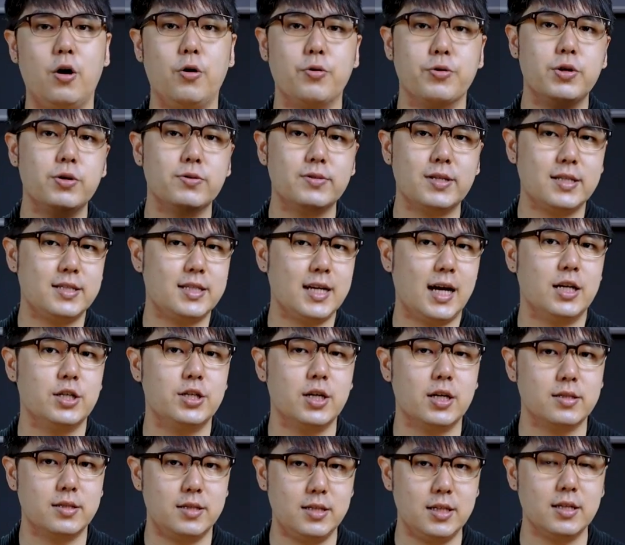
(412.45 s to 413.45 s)
后又再加
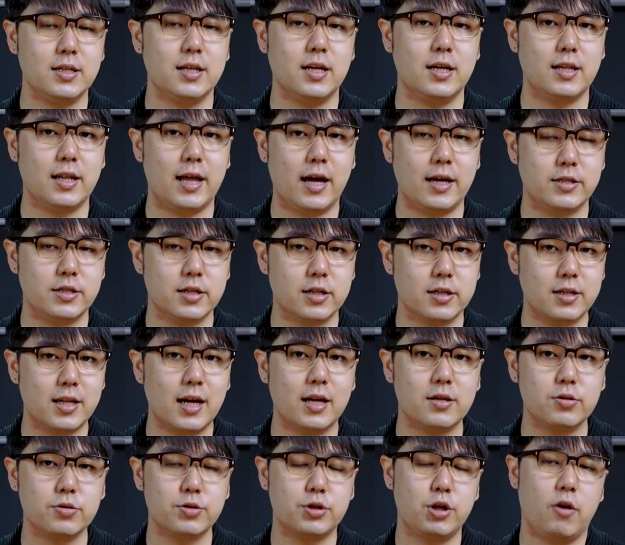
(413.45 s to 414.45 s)
上近年来这个
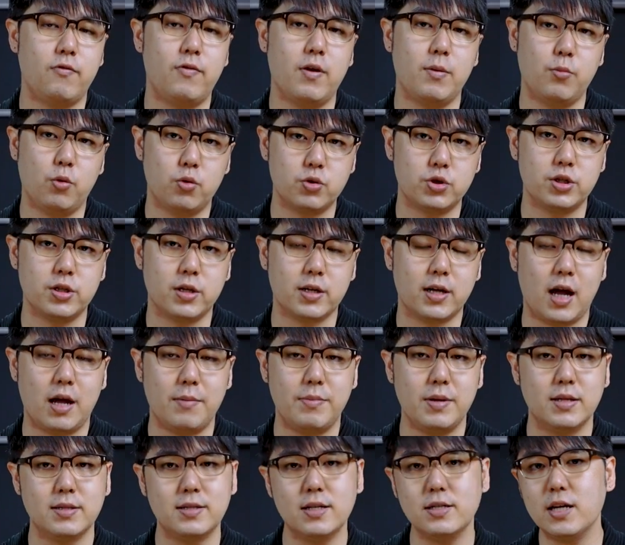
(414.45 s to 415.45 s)
大众消费模式的
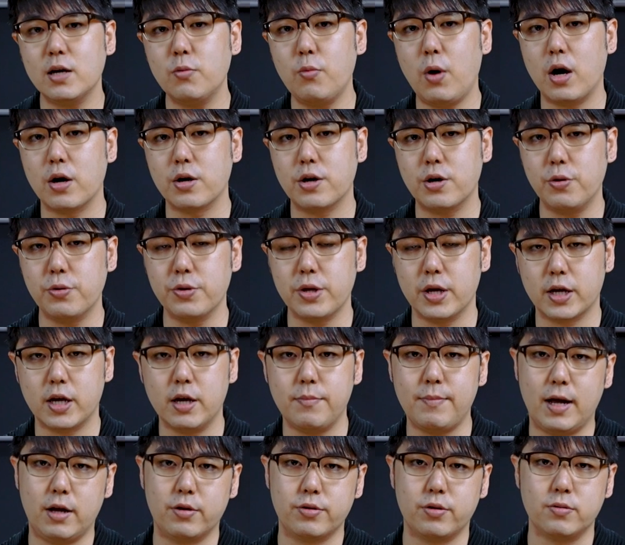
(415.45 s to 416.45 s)
改变，再加网购也
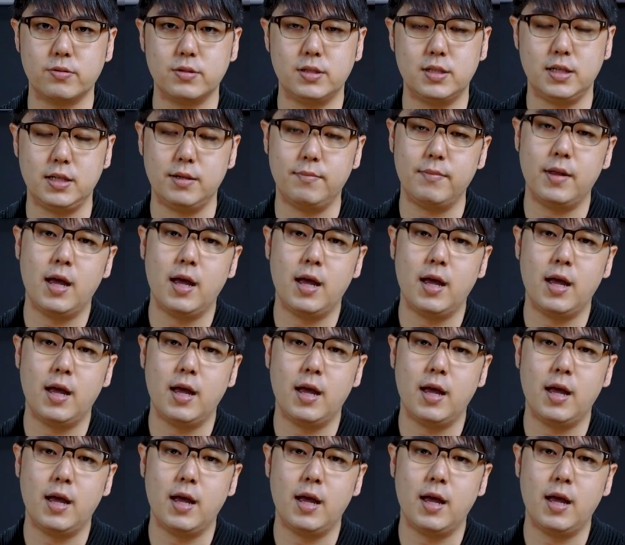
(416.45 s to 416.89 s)
可以买到东西，